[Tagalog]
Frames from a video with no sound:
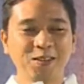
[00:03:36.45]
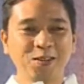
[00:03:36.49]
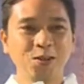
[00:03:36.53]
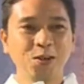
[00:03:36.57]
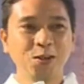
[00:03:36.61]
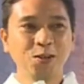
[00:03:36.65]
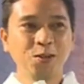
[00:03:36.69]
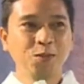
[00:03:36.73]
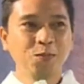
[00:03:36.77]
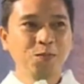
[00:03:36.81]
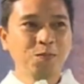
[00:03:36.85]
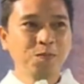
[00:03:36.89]

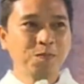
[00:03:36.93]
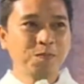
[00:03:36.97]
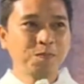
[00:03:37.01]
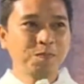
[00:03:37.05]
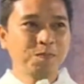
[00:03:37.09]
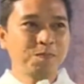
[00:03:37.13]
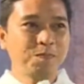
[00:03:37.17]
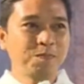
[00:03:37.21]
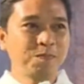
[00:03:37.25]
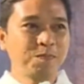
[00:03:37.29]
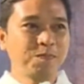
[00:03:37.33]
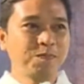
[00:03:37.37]
Yun yung
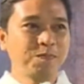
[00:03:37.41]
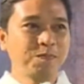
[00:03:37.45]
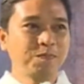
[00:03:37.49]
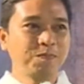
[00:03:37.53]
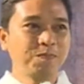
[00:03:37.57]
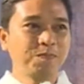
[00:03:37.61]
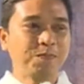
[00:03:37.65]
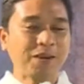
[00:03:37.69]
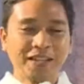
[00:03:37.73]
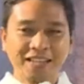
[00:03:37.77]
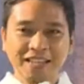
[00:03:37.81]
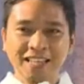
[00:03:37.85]

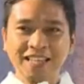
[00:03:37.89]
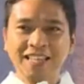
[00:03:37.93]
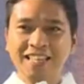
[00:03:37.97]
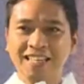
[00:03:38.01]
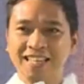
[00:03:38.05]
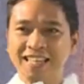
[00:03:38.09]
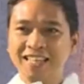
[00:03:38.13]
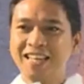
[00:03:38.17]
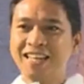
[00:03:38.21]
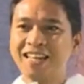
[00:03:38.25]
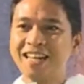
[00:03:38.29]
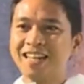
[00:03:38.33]

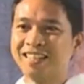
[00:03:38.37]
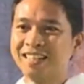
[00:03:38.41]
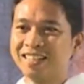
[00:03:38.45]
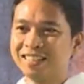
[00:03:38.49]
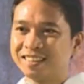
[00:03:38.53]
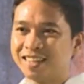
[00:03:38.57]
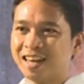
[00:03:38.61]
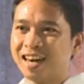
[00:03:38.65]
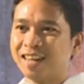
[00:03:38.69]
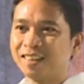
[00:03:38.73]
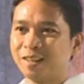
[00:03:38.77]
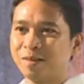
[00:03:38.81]
pag-iigihin natin
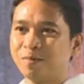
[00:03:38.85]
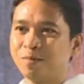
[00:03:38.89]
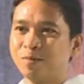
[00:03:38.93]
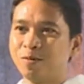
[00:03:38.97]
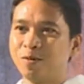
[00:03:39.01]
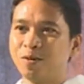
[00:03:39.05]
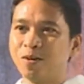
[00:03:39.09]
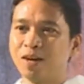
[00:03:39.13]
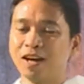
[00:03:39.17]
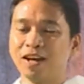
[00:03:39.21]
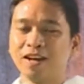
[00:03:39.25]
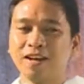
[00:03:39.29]
sa ating
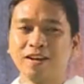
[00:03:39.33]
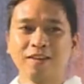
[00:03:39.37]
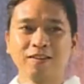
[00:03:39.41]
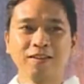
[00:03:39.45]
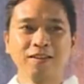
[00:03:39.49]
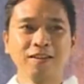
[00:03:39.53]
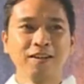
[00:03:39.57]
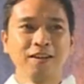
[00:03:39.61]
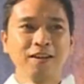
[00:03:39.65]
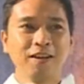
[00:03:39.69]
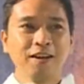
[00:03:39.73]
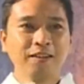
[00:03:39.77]
buhay.
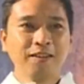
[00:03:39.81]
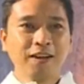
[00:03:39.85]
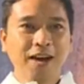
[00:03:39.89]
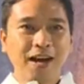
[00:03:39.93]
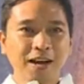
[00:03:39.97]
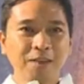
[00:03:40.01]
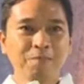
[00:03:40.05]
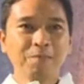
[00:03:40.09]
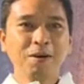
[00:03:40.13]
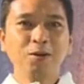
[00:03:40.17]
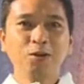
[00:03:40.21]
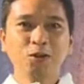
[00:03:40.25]
Na
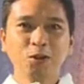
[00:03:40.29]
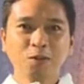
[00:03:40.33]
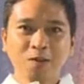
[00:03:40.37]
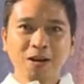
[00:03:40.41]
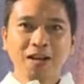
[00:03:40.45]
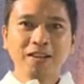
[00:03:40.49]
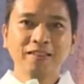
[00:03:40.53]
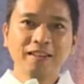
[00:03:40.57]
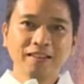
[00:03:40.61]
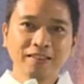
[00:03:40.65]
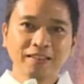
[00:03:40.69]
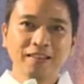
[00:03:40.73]
habang
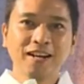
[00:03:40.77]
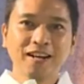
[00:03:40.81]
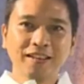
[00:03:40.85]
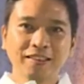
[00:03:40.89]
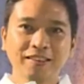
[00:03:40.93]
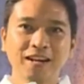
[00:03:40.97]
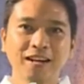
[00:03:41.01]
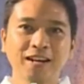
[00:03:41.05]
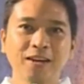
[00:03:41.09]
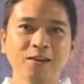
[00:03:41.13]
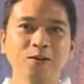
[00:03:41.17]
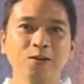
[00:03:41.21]
tumatanda
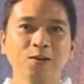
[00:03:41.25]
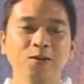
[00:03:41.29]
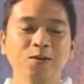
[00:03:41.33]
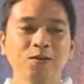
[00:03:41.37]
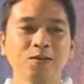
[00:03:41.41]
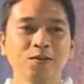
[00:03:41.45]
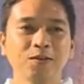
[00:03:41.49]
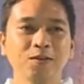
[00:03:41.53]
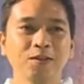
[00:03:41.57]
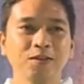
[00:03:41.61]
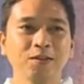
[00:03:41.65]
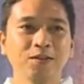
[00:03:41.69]
tayo,
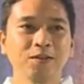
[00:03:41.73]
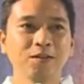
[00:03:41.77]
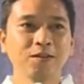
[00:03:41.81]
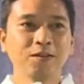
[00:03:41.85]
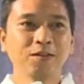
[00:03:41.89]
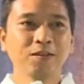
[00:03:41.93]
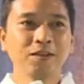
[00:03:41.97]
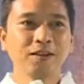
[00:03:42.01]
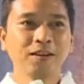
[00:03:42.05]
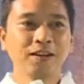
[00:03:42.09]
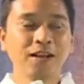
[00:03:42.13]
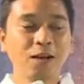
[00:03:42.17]

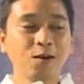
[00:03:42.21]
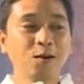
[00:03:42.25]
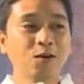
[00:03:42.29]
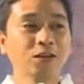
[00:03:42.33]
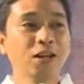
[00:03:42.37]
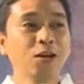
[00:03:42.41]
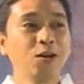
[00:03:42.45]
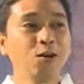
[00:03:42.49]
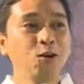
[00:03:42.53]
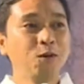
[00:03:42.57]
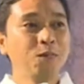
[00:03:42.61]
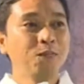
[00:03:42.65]
lalo
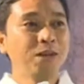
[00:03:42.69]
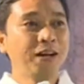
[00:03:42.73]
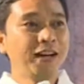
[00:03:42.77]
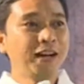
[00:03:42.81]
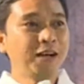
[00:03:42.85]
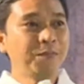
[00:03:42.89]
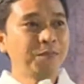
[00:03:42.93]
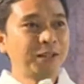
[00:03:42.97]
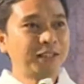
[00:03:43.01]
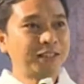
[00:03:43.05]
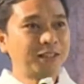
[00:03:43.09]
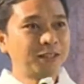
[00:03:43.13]
tayong
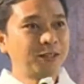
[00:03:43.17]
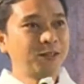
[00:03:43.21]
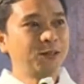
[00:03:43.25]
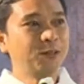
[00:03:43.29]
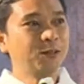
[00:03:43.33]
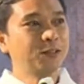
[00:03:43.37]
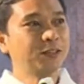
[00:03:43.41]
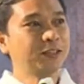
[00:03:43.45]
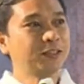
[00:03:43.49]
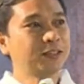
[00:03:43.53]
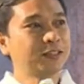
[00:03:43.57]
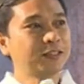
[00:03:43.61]
lumalapit sa
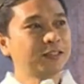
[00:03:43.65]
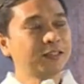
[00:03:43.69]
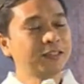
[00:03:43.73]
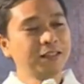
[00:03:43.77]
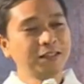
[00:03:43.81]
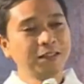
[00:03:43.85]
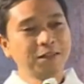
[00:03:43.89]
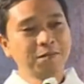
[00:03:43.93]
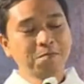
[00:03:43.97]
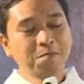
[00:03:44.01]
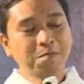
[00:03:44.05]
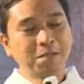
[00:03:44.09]
Diyos.
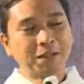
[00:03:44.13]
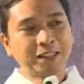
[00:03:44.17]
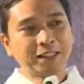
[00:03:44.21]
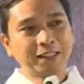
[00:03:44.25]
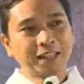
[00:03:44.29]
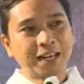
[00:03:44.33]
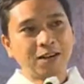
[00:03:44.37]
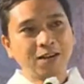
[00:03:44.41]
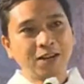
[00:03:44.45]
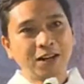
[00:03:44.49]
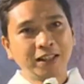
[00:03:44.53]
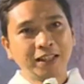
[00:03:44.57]
Mas
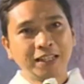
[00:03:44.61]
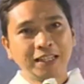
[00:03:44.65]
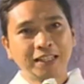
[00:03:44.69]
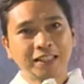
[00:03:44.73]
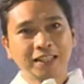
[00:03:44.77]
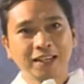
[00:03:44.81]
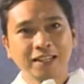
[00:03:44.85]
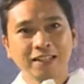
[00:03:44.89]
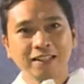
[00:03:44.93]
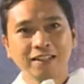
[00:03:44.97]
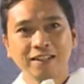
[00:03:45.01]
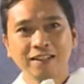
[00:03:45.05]
lalo natin
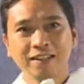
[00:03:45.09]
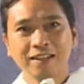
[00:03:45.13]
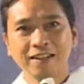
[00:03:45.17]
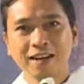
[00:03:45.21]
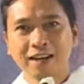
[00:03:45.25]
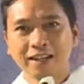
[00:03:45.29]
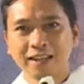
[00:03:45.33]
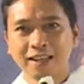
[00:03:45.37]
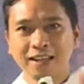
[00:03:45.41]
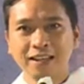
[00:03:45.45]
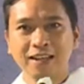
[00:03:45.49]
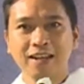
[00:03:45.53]
siyang
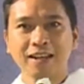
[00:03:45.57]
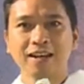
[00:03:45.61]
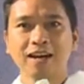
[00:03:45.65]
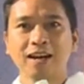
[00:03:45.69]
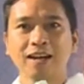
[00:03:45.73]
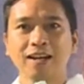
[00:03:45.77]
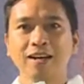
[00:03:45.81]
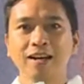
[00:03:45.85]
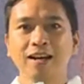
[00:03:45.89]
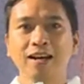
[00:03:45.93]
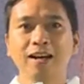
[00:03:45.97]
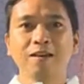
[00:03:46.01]

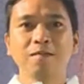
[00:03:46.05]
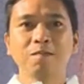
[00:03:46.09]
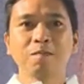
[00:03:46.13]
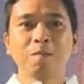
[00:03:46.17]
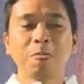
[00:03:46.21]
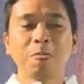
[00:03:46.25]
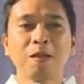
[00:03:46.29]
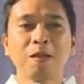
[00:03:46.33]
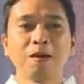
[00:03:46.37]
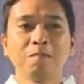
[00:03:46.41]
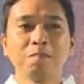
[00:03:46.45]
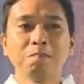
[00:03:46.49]
nakikilala.
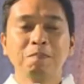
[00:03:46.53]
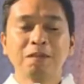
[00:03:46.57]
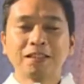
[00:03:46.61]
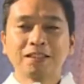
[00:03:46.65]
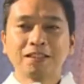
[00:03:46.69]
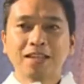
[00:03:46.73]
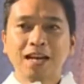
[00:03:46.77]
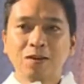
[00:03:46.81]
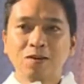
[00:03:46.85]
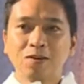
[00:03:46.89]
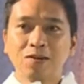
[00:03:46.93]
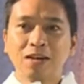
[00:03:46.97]
Mas
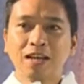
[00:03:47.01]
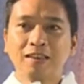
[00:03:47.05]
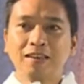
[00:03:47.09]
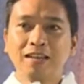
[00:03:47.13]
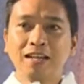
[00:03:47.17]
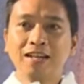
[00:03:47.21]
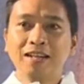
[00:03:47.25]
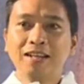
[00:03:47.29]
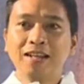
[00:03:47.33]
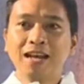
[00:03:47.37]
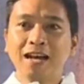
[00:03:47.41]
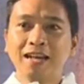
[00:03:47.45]
lalo
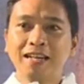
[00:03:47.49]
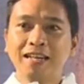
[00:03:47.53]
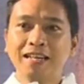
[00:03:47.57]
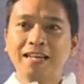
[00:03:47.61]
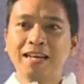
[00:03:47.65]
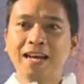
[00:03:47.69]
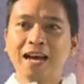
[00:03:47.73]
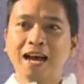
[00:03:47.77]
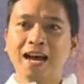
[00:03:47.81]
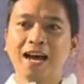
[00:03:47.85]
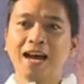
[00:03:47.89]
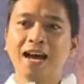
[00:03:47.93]
nating
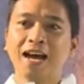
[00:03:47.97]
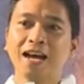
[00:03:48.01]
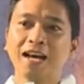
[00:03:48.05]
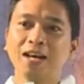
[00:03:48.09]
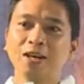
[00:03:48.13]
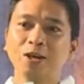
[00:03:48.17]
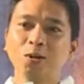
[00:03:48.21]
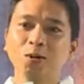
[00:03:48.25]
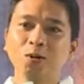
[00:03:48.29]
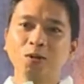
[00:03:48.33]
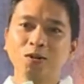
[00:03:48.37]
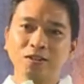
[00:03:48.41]

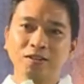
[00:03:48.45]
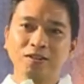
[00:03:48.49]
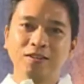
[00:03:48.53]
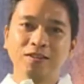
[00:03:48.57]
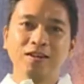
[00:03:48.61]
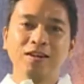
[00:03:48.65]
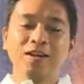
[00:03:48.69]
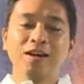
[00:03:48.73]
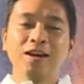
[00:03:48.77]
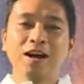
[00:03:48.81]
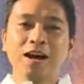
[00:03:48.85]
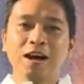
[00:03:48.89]
naiaayon
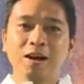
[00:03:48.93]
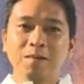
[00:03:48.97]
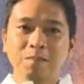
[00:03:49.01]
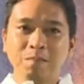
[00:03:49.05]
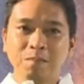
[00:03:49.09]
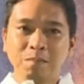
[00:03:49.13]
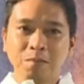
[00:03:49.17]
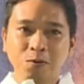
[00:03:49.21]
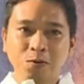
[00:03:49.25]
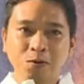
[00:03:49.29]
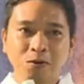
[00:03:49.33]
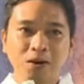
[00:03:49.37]
ang
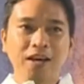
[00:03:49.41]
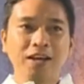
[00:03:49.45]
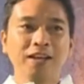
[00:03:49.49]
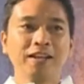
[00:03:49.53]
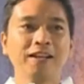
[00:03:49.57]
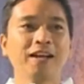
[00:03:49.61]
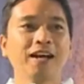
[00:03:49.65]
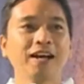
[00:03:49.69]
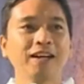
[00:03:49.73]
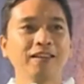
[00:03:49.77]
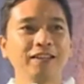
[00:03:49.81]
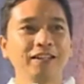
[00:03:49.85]
buhay
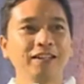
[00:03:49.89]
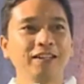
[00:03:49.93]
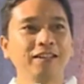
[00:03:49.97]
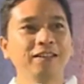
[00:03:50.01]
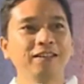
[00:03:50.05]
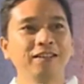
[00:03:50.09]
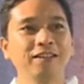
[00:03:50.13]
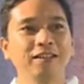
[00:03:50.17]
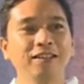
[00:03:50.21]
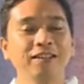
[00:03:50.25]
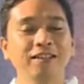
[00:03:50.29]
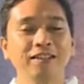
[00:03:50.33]

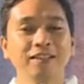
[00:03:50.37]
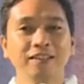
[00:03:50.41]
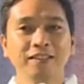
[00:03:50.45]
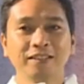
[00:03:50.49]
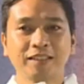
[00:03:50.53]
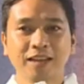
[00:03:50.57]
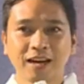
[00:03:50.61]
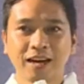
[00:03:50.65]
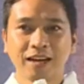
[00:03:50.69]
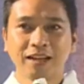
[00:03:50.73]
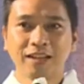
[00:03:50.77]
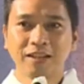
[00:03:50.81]
natin
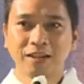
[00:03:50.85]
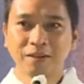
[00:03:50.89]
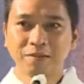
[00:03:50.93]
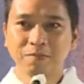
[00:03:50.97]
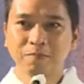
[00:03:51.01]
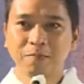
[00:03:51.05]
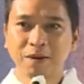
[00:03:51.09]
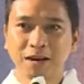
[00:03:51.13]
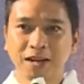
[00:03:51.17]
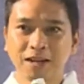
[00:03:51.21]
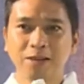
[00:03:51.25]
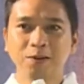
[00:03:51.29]
sa Kanyang
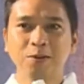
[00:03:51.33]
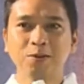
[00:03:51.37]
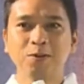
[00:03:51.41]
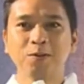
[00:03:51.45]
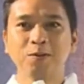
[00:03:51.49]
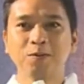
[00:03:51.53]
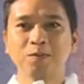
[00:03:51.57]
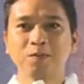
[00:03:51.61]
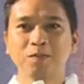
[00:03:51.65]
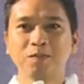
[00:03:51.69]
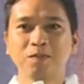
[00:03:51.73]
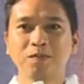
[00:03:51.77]
plano.
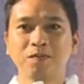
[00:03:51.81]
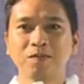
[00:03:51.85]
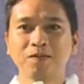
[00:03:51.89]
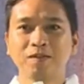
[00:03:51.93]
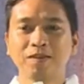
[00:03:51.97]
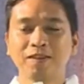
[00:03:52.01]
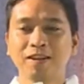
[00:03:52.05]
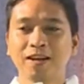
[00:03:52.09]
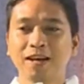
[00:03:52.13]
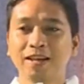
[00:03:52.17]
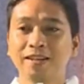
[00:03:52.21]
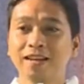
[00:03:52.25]

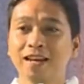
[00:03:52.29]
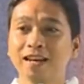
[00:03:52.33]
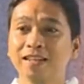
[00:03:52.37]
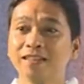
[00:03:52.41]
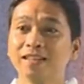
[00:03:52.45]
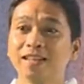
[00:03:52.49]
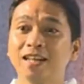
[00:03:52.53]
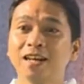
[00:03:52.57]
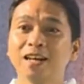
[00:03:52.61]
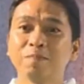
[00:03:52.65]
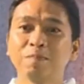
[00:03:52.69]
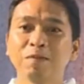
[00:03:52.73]
Kanya ang
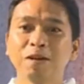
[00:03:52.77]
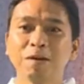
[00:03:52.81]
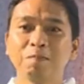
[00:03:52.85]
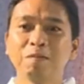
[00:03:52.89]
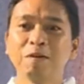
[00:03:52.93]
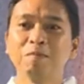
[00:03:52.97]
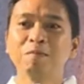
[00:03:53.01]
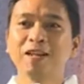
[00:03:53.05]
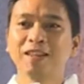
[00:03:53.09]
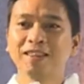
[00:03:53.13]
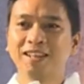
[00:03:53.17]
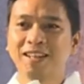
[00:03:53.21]
sarap ng
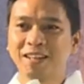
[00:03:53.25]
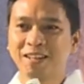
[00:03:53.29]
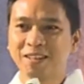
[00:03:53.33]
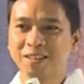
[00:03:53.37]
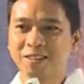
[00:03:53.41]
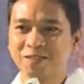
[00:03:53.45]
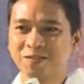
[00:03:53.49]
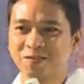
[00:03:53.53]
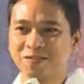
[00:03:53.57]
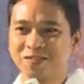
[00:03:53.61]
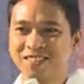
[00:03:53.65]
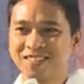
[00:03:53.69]
mamatay
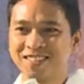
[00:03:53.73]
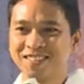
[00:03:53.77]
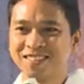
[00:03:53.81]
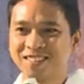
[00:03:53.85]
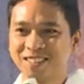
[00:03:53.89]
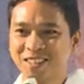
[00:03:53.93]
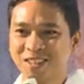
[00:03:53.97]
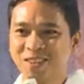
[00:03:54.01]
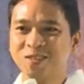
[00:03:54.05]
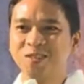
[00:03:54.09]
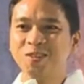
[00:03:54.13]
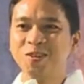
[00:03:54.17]

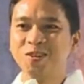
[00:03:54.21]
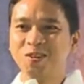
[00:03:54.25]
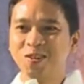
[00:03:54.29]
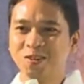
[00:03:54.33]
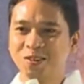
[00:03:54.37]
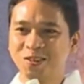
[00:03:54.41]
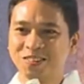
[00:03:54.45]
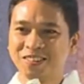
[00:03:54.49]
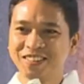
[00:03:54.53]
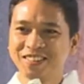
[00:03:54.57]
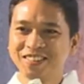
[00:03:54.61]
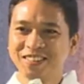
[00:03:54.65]
sa dulo
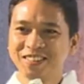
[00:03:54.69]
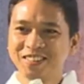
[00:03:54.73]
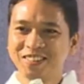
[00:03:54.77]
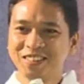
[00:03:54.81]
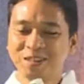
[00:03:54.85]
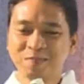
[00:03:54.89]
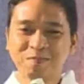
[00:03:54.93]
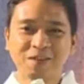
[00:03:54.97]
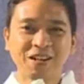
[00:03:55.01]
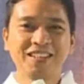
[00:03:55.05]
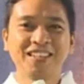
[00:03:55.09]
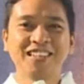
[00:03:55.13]

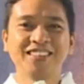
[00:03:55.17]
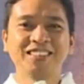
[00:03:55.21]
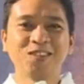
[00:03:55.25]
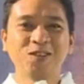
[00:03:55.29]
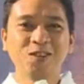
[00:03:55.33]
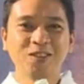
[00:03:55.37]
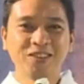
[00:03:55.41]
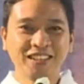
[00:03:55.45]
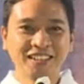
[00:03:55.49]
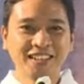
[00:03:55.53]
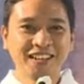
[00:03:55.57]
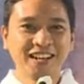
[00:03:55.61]
kapag
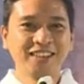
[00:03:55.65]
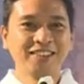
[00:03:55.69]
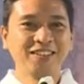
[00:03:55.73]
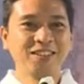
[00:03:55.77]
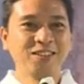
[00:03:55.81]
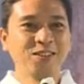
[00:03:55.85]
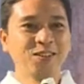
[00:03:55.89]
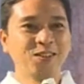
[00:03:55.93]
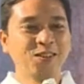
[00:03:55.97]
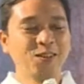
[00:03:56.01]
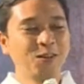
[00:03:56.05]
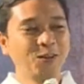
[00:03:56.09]
nasagot na
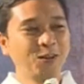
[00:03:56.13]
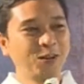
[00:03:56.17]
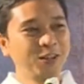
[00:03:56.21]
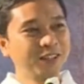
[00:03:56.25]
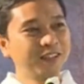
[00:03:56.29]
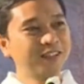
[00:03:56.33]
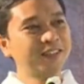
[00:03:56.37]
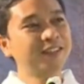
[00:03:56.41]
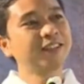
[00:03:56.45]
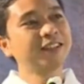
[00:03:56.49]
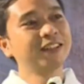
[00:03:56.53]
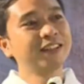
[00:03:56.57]
natin yun.
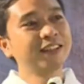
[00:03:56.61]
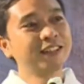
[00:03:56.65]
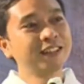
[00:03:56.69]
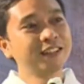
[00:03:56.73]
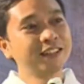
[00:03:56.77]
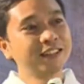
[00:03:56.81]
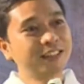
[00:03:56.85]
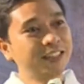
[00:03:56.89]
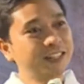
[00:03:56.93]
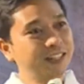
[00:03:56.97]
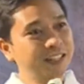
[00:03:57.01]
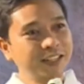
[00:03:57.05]
Lord,
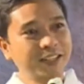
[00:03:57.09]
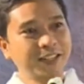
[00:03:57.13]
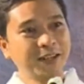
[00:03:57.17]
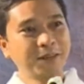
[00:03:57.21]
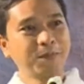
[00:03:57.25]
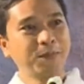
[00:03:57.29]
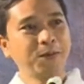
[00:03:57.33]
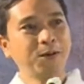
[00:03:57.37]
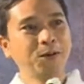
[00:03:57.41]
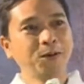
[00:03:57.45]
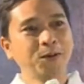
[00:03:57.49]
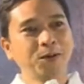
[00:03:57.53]
sinikap
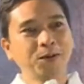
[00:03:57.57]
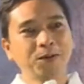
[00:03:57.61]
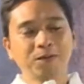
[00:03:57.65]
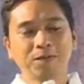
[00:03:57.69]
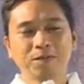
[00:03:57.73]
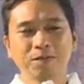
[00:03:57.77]
ko.